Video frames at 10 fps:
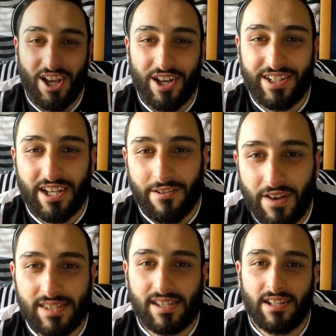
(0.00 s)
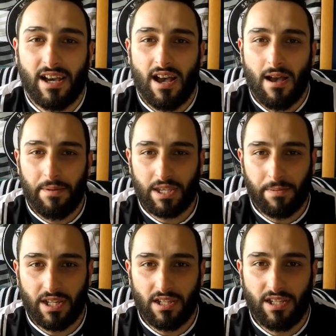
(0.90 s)
Leute, was geht ab? Ich
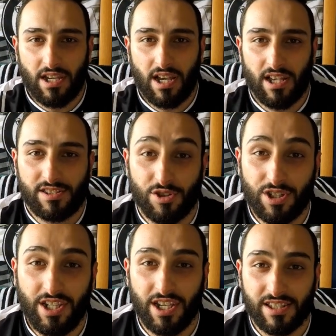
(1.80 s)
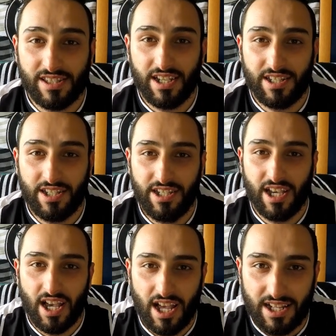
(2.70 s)
bin Elias und ihr seht
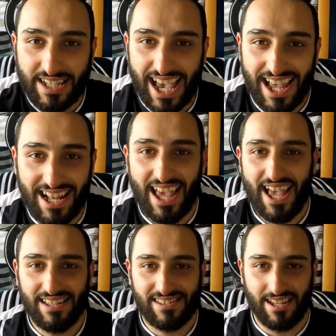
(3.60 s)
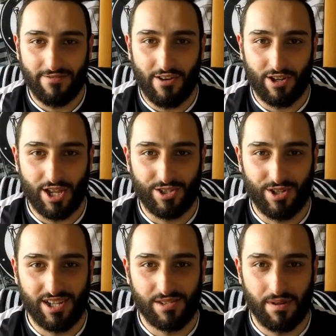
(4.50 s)
hier der Lance TV
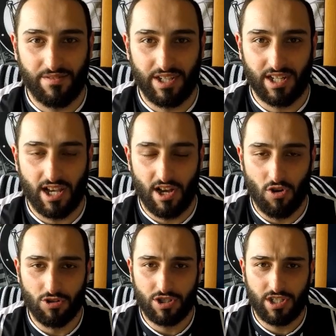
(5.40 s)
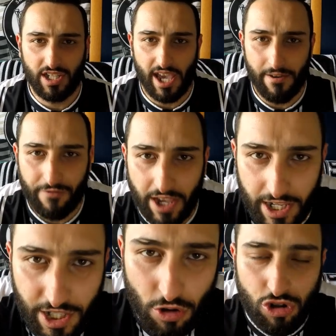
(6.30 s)
natürlich mal wieder und die
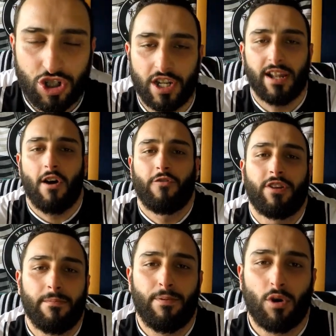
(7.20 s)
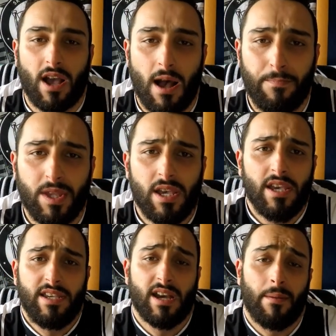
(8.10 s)
FAQs stehen auf dem Programm.
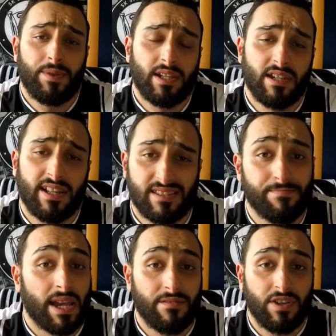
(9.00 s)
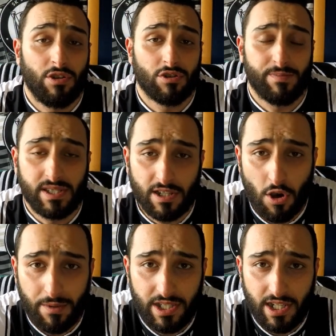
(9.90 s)
Ihr habt ja in den letzten beiden Videos ein bisschen
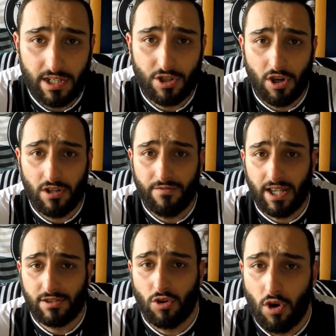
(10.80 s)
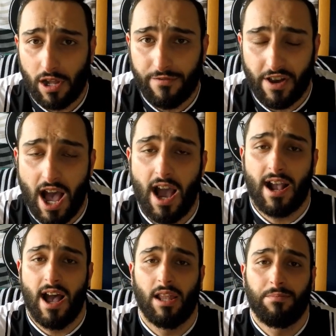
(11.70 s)
kommentieren können, was so eure
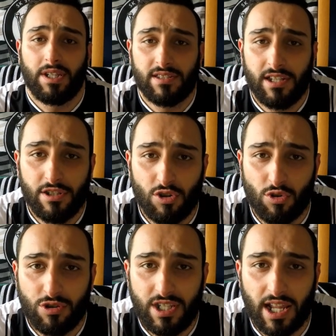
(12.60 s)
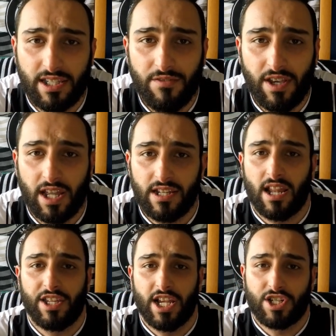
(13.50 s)
Fragen an mich sind und ja, die werden
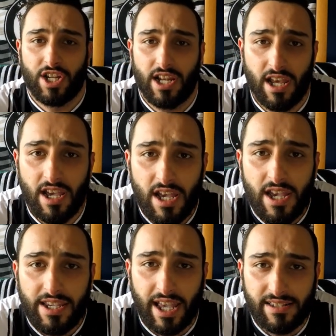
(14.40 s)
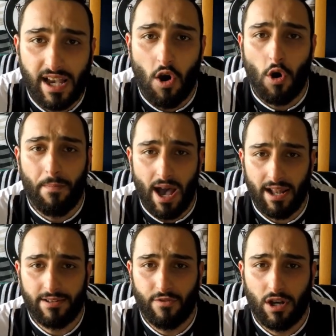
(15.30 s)
an der Stelle jetzt auch
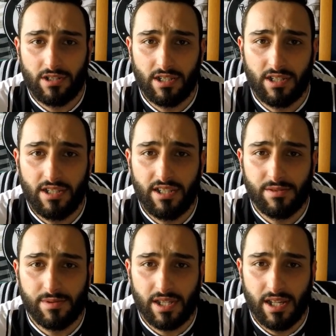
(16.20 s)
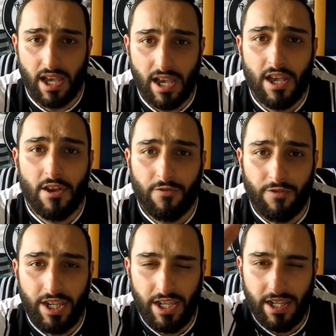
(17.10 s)
beantwortet. In diesem Sinne
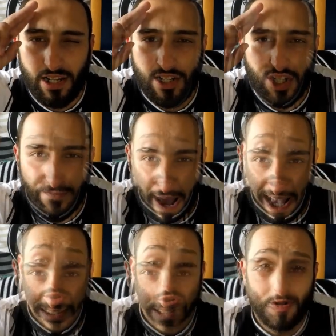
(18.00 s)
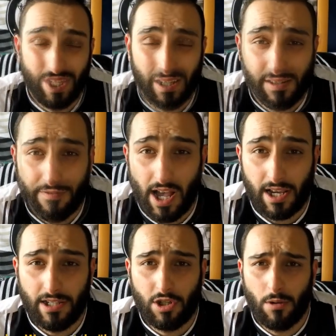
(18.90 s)
viel Spaß. So, die erste
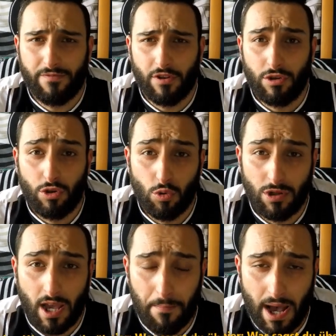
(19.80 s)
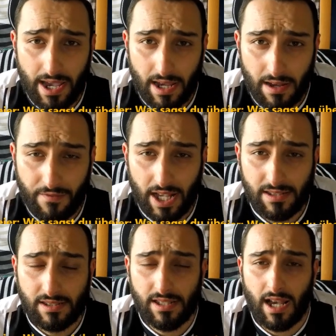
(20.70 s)
Frage, die kommt von Julia Meyer.
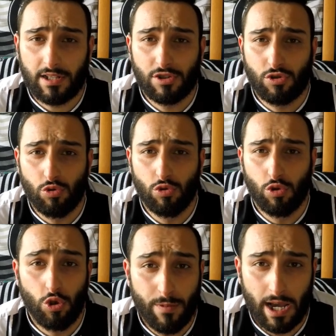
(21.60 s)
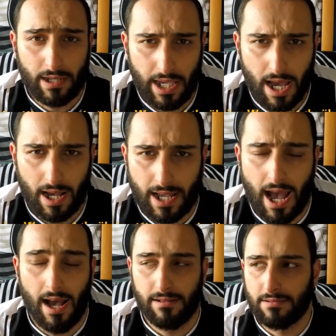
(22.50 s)
Was sagst du über
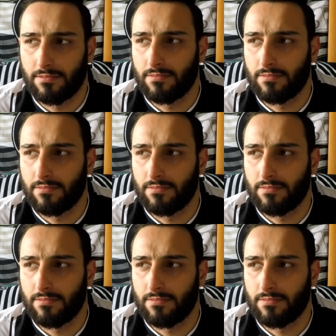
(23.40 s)
GAK?